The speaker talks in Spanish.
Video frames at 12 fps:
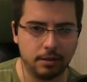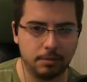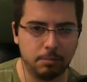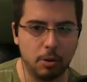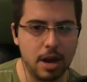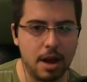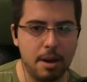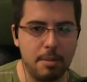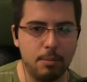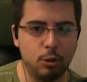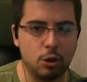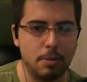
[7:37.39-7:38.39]
Podría darme
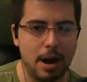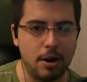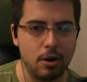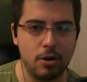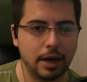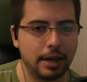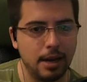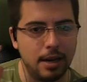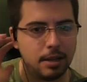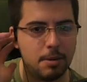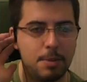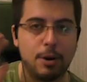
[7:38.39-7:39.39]
mucho mal rollo. Aquí
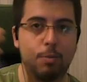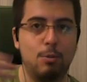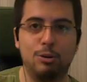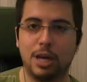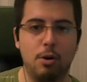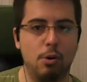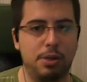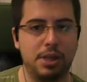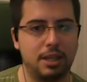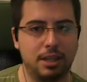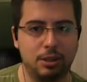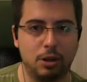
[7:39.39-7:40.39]
se me ve con muchas
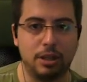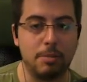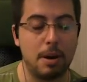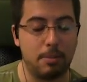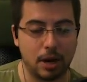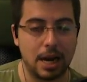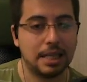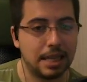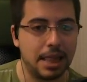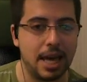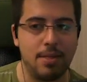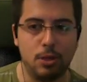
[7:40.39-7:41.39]
luces y todo el tema porque las
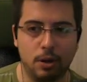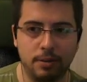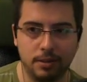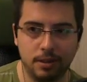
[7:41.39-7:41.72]
enciendo.